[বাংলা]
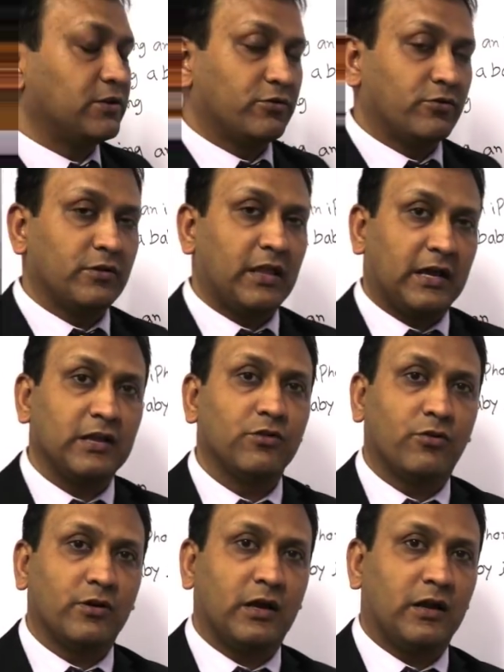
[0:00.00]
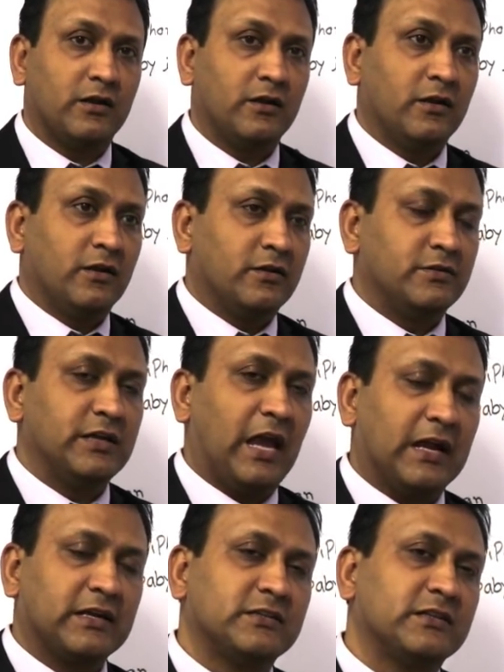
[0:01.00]
এজন্য দেখা দরকার যে
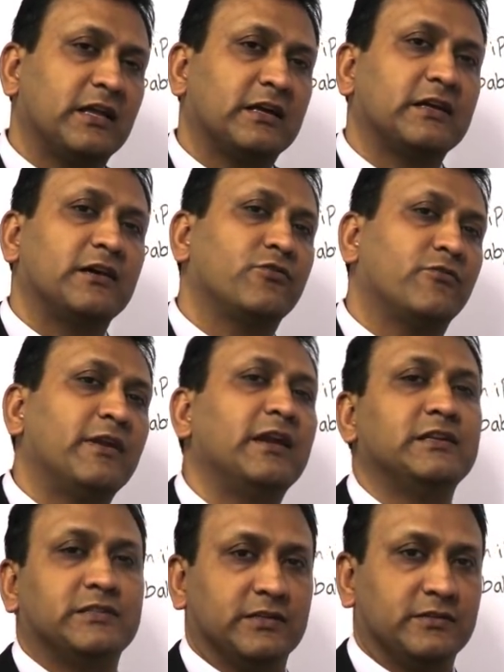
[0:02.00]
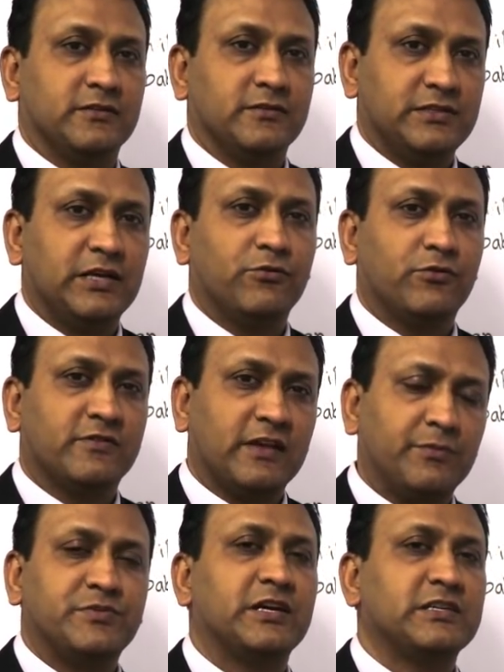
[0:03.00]
একটার সাথে একটা কিন্তু রিলেটেড যে কোনো
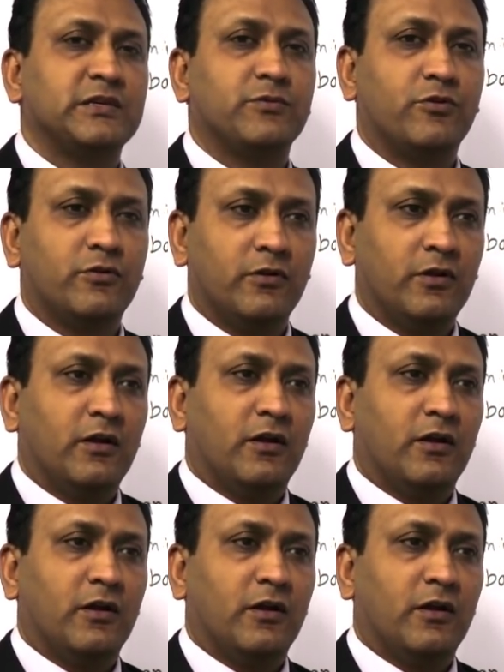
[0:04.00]
সাবজেক্ট যেমন